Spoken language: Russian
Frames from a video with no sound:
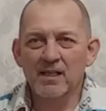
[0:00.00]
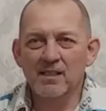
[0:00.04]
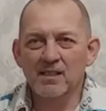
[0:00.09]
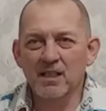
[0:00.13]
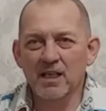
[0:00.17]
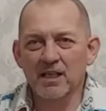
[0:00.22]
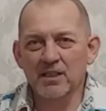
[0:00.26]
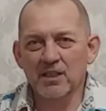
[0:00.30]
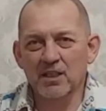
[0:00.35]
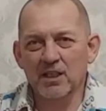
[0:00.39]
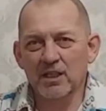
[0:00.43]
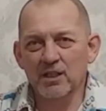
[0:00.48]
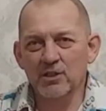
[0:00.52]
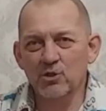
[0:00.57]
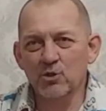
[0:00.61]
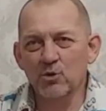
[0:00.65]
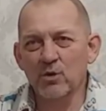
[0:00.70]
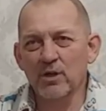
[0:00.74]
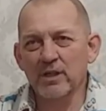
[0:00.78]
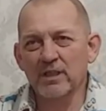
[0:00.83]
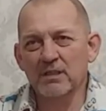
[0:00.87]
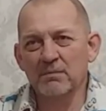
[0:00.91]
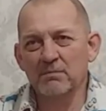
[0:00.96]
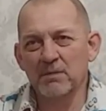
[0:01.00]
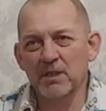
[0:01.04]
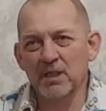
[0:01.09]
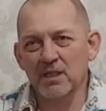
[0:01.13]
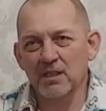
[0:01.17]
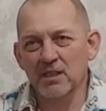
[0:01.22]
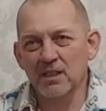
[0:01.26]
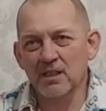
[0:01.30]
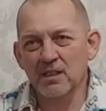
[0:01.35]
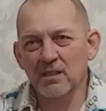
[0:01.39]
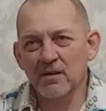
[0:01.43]
Кстати, хочу
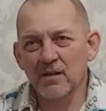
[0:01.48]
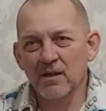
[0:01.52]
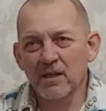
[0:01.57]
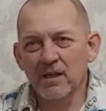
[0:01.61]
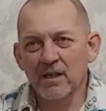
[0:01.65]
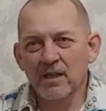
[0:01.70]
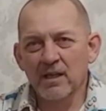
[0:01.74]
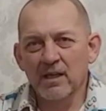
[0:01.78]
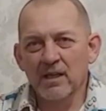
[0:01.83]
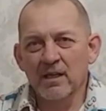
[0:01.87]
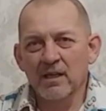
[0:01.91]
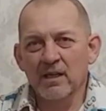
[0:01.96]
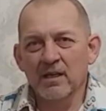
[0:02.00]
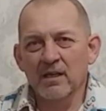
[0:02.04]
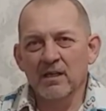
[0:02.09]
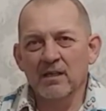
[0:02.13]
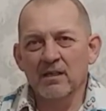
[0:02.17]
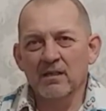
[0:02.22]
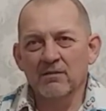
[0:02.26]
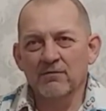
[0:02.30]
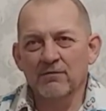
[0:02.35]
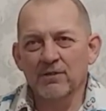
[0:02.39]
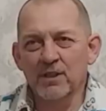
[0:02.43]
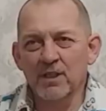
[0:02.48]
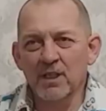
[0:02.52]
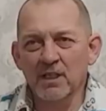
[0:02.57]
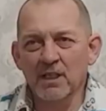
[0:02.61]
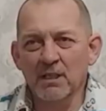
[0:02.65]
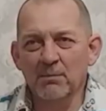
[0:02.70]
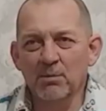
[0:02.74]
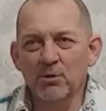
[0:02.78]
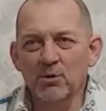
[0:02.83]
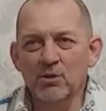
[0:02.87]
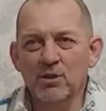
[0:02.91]
отметить, Ведя
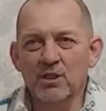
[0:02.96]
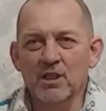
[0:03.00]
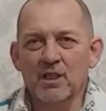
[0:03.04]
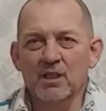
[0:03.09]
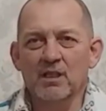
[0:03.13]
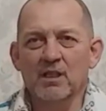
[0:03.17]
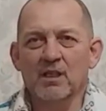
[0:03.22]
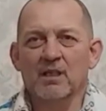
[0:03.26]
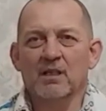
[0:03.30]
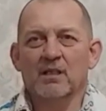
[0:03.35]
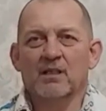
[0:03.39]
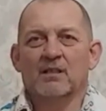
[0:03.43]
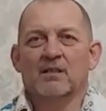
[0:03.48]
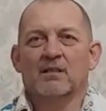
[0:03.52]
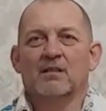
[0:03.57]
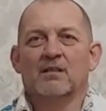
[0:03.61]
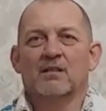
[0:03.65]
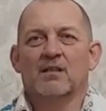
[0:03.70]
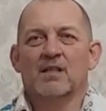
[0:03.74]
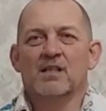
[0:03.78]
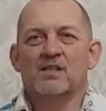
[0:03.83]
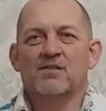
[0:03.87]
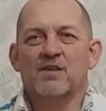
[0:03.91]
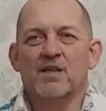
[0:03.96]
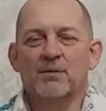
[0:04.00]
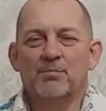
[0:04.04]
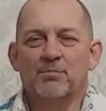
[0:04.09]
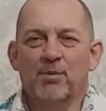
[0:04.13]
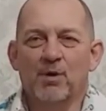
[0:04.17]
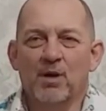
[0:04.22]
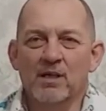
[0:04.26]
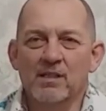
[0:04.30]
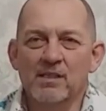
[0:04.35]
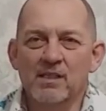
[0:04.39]
наблюдения на своей
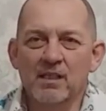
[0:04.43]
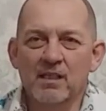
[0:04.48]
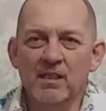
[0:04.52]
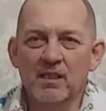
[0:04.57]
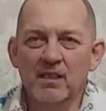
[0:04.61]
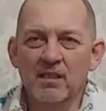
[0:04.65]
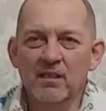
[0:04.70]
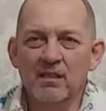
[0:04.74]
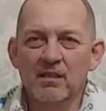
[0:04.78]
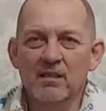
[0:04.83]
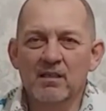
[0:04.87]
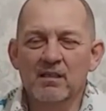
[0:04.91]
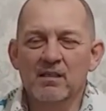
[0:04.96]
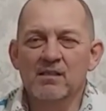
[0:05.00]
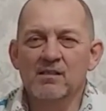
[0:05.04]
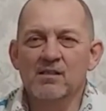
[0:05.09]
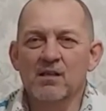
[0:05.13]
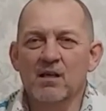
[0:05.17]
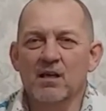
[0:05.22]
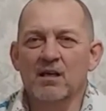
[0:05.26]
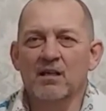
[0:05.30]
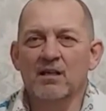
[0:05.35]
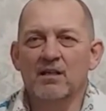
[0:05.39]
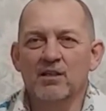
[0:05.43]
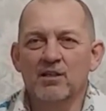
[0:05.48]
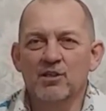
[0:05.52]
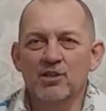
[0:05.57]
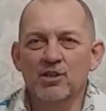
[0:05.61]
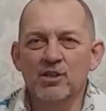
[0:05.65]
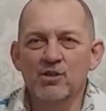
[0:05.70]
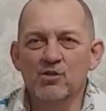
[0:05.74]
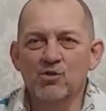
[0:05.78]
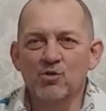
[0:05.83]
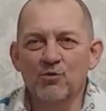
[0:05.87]
пасеке за
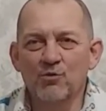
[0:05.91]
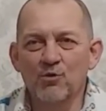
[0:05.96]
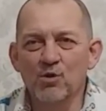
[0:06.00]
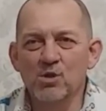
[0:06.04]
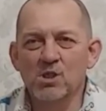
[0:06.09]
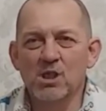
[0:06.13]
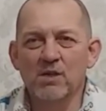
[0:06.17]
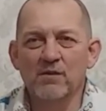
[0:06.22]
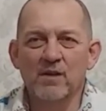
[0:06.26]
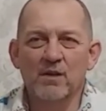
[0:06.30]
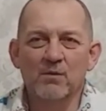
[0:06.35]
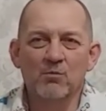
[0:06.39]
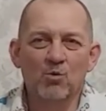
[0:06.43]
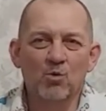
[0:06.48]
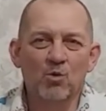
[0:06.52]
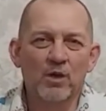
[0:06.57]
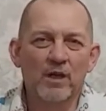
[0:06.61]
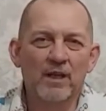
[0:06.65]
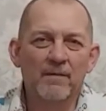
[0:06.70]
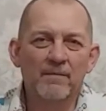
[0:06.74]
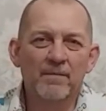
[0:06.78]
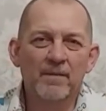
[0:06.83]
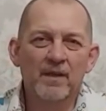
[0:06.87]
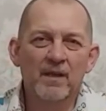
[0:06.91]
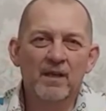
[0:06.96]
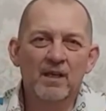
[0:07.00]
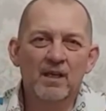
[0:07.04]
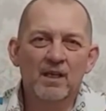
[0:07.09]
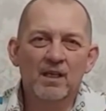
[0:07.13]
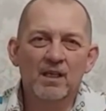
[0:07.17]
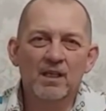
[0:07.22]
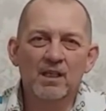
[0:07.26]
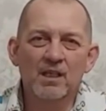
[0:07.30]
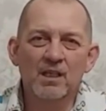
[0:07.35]
жизнью восковой моли
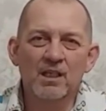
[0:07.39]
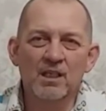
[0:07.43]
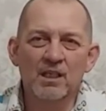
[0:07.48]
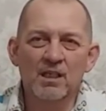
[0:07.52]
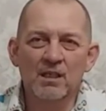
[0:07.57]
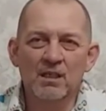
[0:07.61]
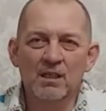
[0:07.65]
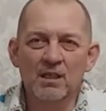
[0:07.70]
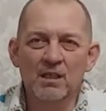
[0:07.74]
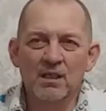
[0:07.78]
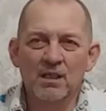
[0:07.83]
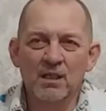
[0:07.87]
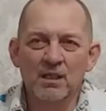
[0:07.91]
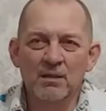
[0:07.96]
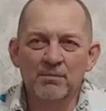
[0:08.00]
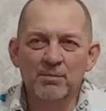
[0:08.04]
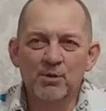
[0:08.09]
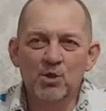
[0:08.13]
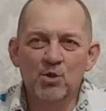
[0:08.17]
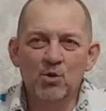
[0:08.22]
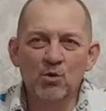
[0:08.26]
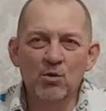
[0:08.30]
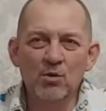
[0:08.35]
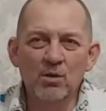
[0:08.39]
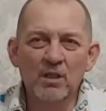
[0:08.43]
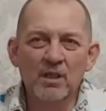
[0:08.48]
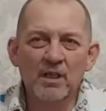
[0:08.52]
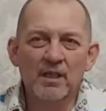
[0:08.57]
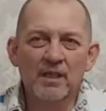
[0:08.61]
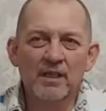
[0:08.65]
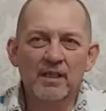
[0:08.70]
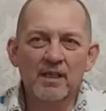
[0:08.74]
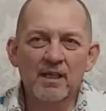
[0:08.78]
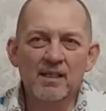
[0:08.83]
и э,
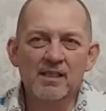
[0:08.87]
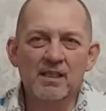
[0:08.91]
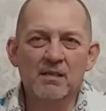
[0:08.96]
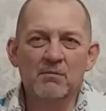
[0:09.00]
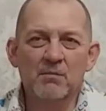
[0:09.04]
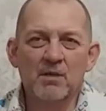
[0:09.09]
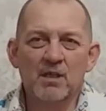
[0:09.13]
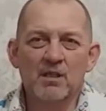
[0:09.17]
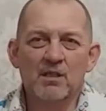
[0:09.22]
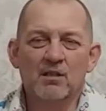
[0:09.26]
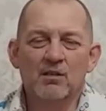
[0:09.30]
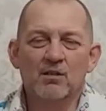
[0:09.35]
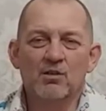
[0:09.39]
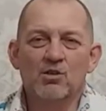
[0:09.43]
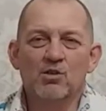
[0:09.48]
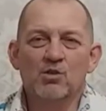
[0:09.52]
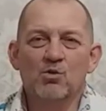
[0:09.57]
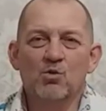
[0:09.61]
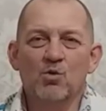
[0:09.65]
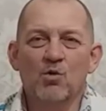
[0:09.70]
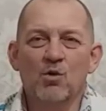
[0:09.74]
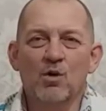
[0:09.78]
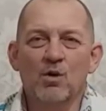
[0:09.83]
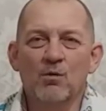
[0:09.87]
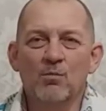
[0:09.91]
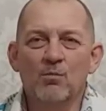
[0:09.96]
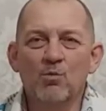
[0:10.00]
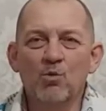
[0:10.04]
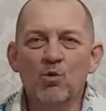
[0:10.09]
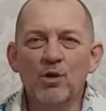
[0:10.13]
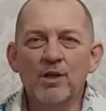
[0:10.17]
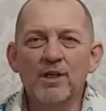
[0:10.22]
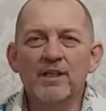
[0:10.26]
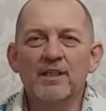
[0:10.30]
пчел, я заметил, что
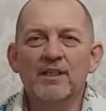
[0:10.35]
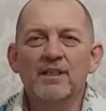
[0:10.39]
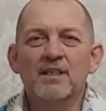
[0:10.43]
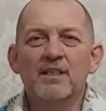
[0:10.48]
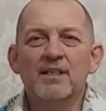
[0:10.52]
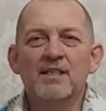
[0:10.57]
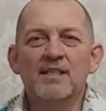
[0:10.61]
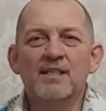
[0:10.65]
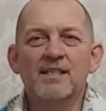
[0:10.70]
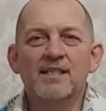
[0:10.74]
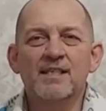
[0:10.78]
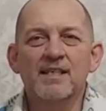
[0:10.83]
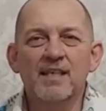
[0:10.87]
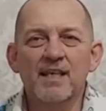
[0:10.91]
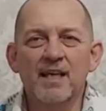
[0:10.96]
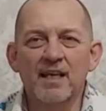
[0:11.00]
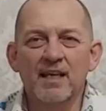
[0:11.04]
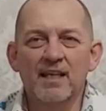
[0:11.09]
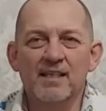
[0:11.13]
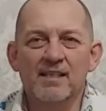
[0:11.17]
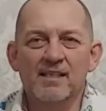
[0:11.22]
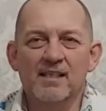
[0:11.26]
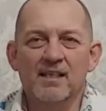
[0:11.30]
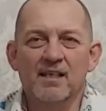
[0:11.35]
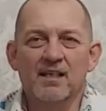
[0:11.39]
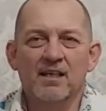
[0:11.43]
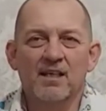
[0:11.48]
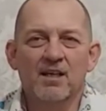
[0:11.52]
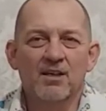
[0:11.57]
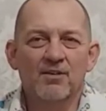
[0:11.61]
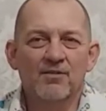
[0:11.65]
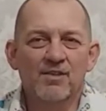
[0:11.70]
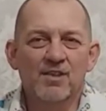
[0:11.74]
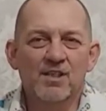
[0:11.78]
моль не селится
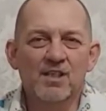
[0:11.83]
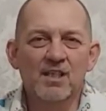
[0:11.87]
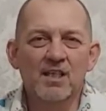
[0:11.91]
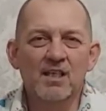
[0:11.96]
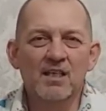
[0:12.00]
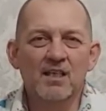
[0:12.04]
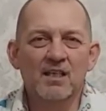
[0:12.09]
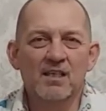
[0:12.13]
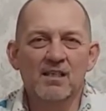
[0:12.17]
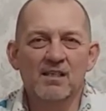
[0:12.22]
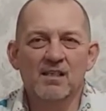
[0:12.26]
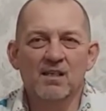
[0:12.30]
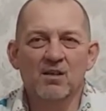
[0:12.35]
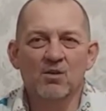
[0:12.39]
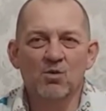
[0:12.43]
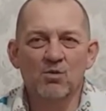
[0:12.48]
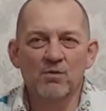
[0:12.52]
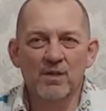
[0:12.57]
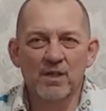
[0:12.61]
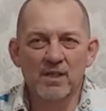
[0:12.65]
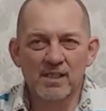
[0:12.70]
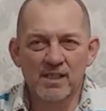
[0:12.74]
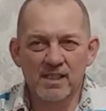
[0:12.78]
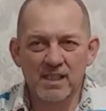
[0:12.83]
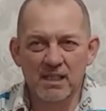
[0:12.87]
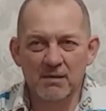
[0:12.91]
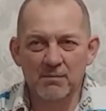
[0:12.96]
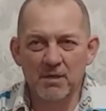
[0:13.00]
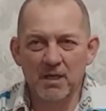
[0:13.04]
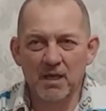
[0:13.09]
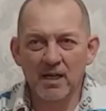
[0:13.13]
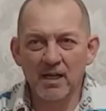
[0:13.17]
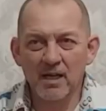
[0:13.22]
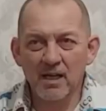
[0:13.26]
в сильных и здоровых
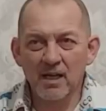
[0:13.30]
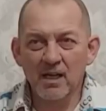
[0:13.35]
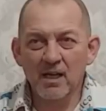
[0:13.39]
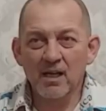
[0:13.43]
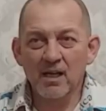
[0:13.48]
семьях.